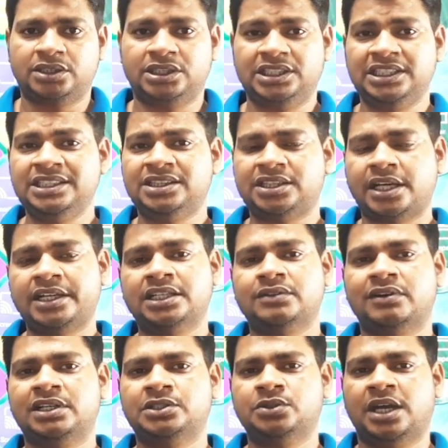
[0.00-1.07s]
तीन तारीख
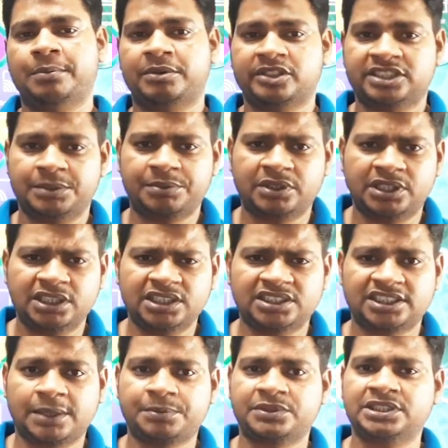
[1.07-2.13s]
वाली जो यहाँ पर शिफ्ट थी
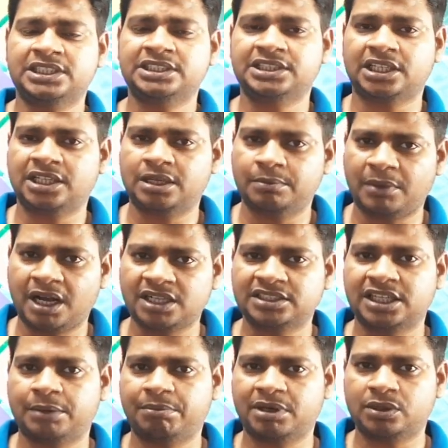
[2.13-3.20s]
सबसे ज़्यादा मार्क्स
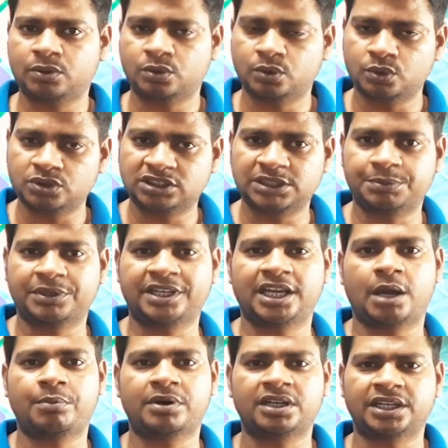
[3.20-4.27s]
यहाँ पर उस शिफ्ट के
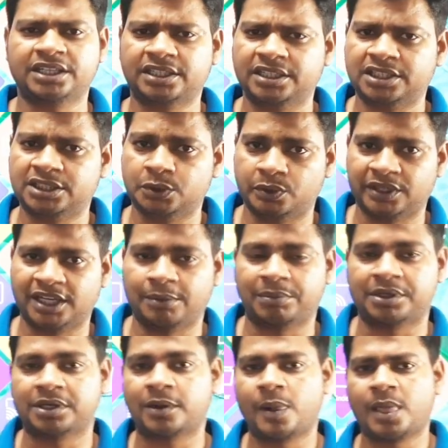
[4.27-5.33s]
यहाँ पर इंक्रीज हुए हैं यहाँ
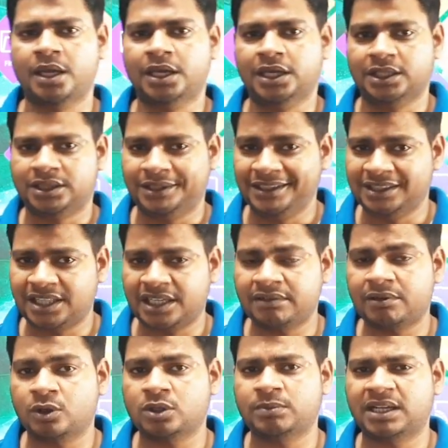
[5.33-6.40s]
पर तीन तारीख
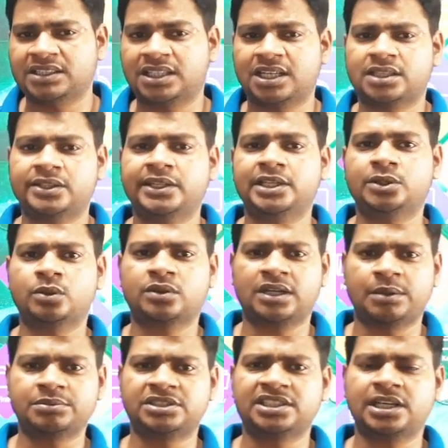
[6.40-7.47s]
वालों की बात करते हैं तो
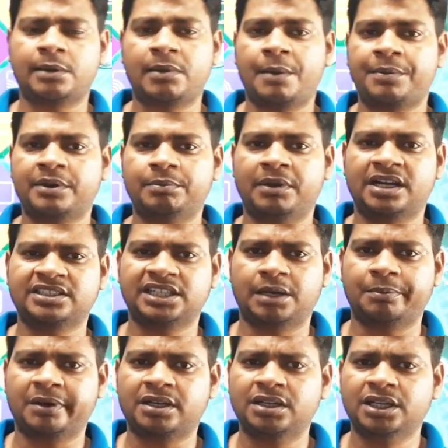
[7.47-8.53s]
कम से कम आपके मार्क्स यहाँ
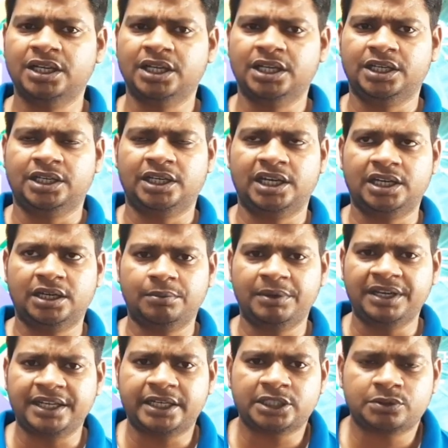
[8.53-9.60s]
पर
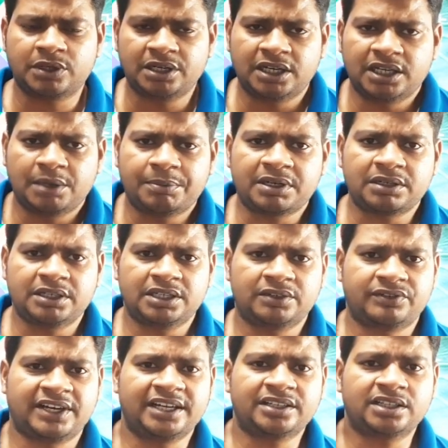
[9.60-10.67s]
मेरे एक स्टूडेंट यहाँ पर एक
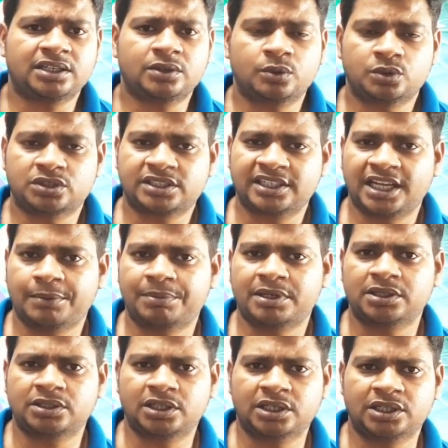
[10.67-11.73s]
फ्रेंड था उसके यहाँ
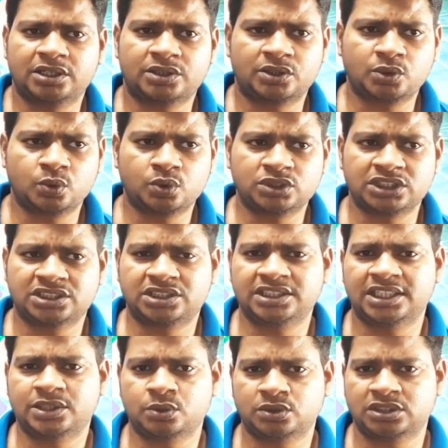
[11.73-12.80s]
पर टू सिक्सटी
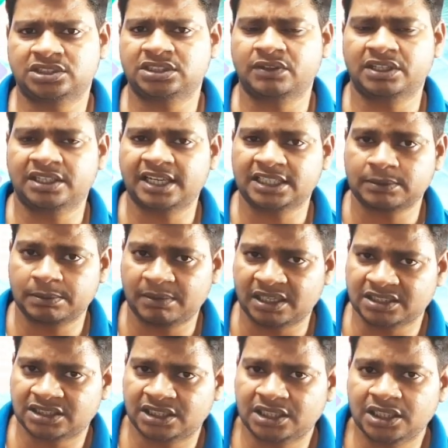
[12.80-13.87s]
या टू सिक्सटी वन के आसपास
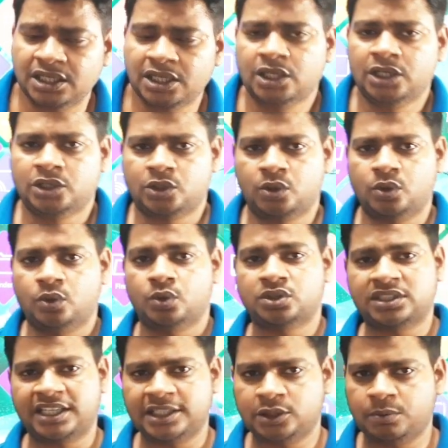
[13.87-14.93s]
मार्क्स थे तो
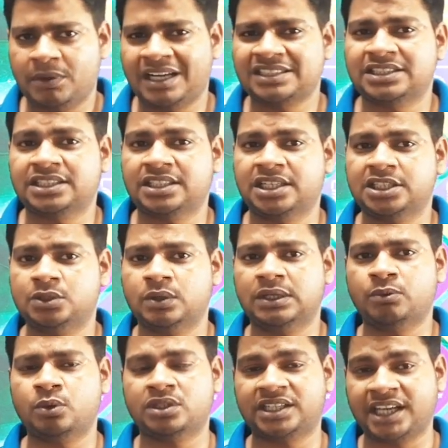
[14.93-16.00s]
उसके जो मार्क्स इंक्रीज हुए हैं
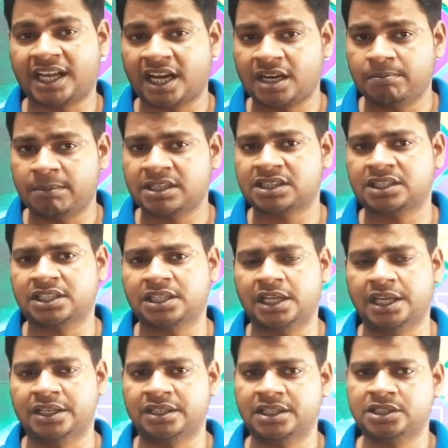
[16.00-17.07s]
वो ग्यारह नंबर तक
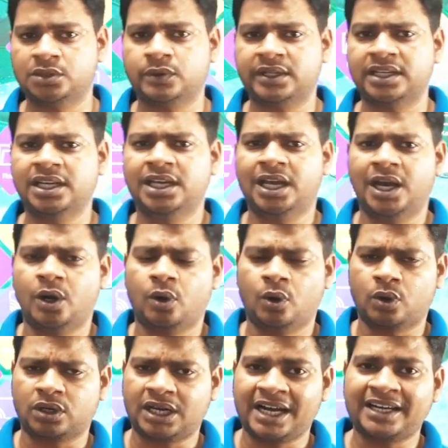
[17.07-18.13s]
इंक्रीज हुए हैं
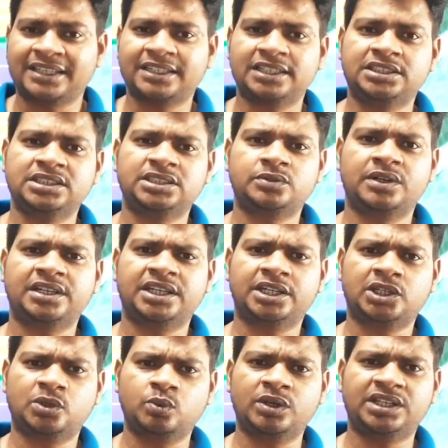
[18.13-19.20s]
और अगर किसी स्टूडेंट के
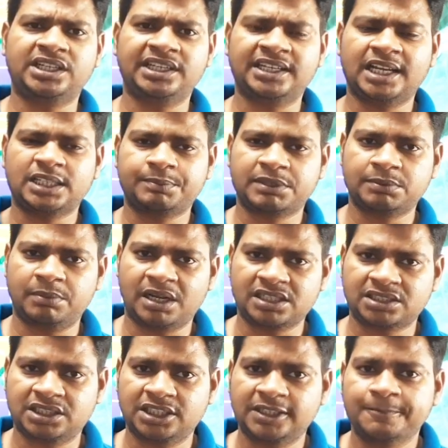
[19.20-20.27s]
टू एट्टी के आसपास मार्क्स
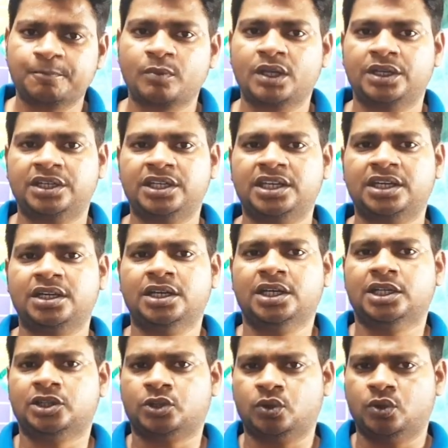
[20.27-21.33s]
थे ठीक है
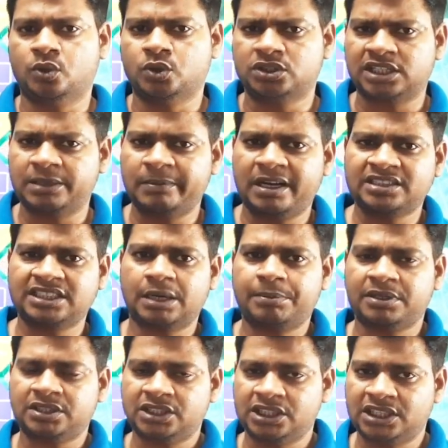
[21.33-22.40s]
तो उसके मार्क्स यहाँ
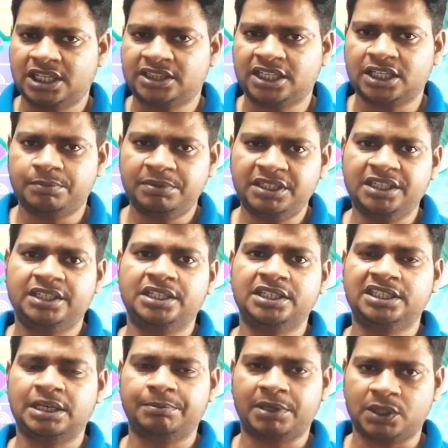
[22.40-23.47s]
पर तेरह तक भी इंक्रीज
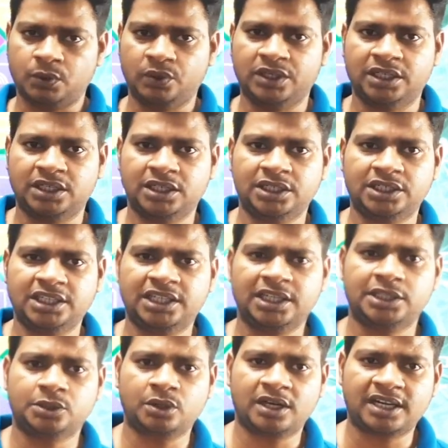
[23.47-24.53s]
यहाँ पर हुए हैं ठीक है
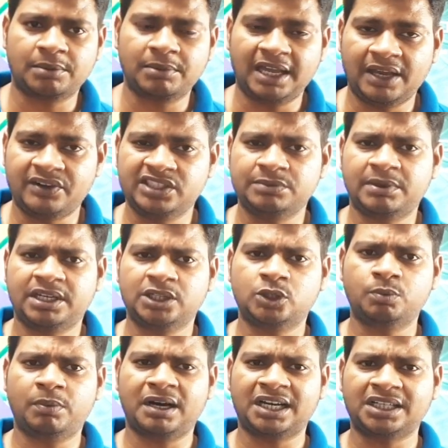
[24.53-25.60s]
तो अगर हम एवरेज माने तो
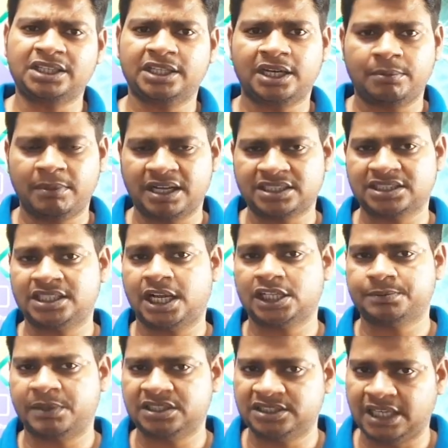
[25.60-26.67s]
बारह तेरह मार्क्स के
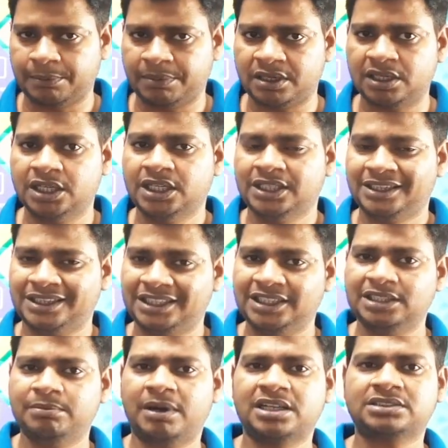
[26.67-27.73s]
आसपास यहाँ पर
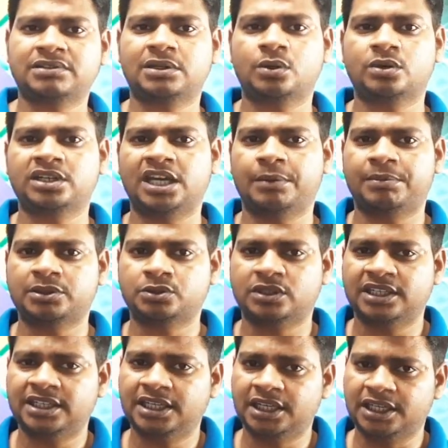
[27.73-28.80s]
तीन मार्च वालों के यहाँ पर जो
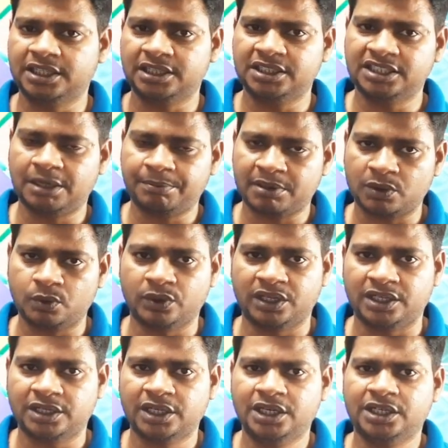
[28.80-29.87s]
है इंक्रीज यहाँ पर हुए
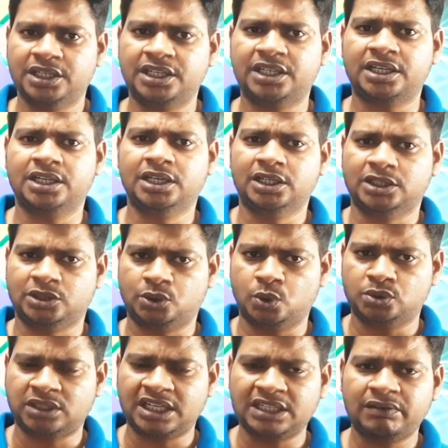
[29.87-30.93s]
हैं ठीक है दो
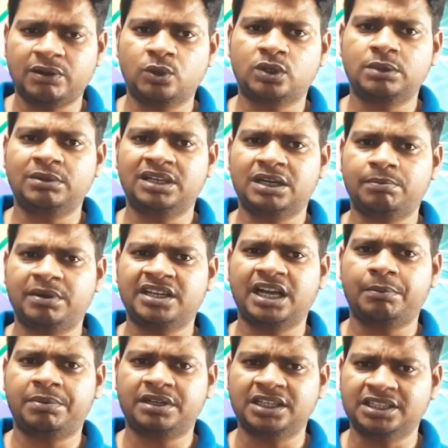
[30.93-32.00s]
तारीख वालों के भी लगभग यहाँ
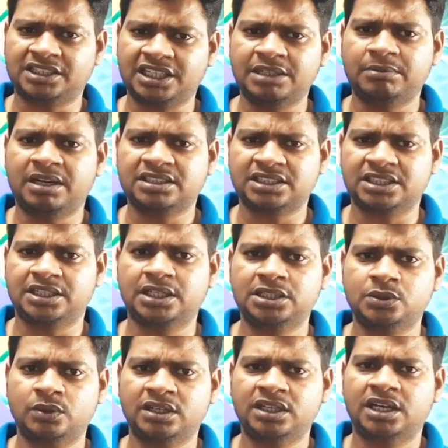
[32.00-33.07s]
पर इतने ही मार्क्स इंक्रीज
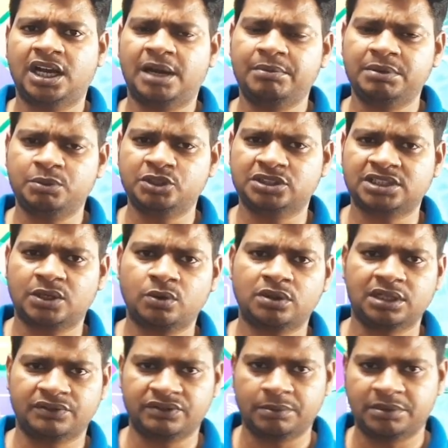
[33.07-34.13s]
हुए हैं अभी मुझे इसका कोई
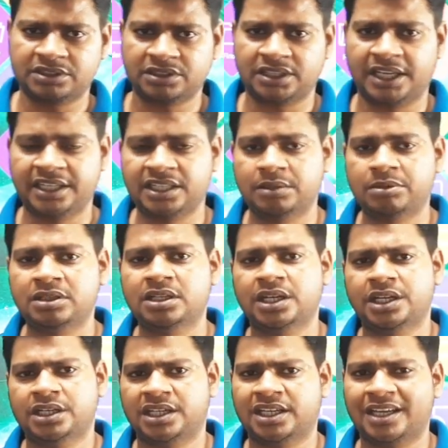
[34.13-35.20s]
कंफर्मेशन है नहीं अभी
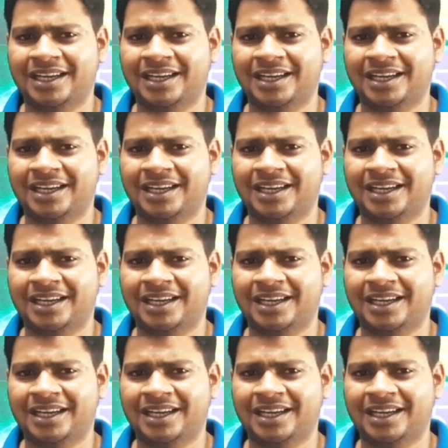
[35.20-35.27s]
ठीक है